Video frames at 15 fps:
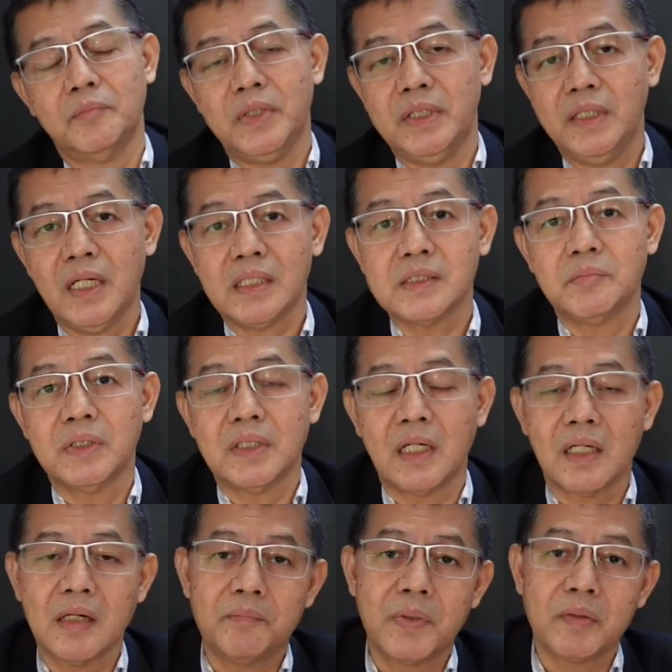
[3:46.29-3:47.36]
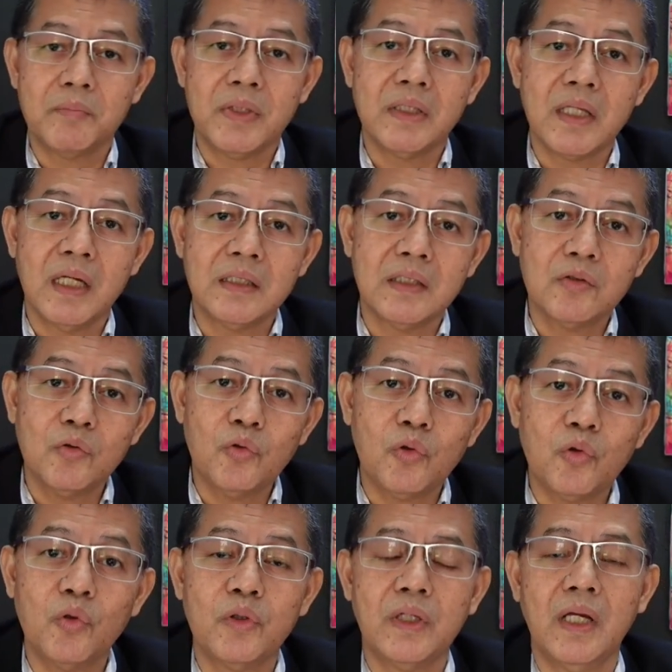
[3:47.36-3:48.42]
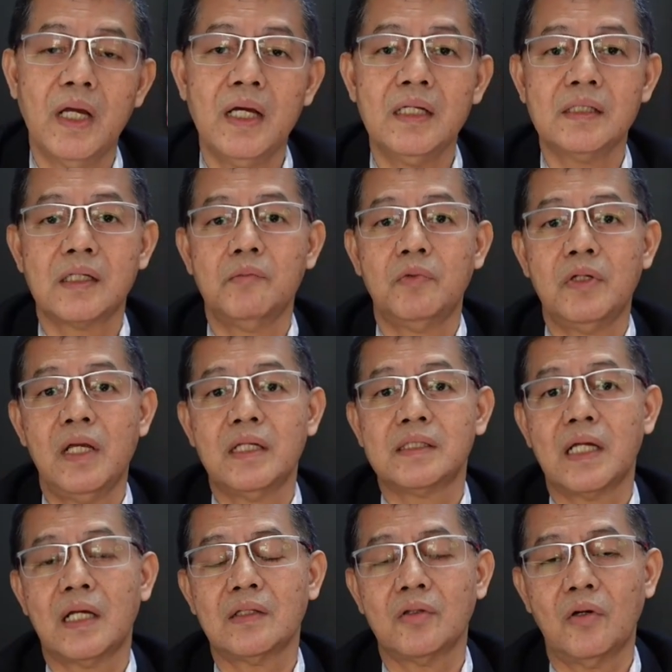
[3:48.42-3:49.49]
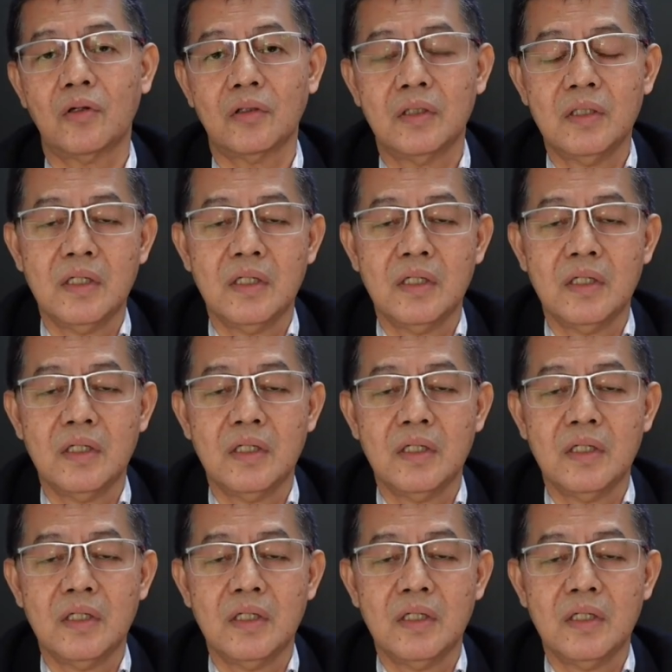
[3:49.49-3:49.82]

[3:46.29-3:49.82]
minyak sementara permintaannya turun ya kemudian sektor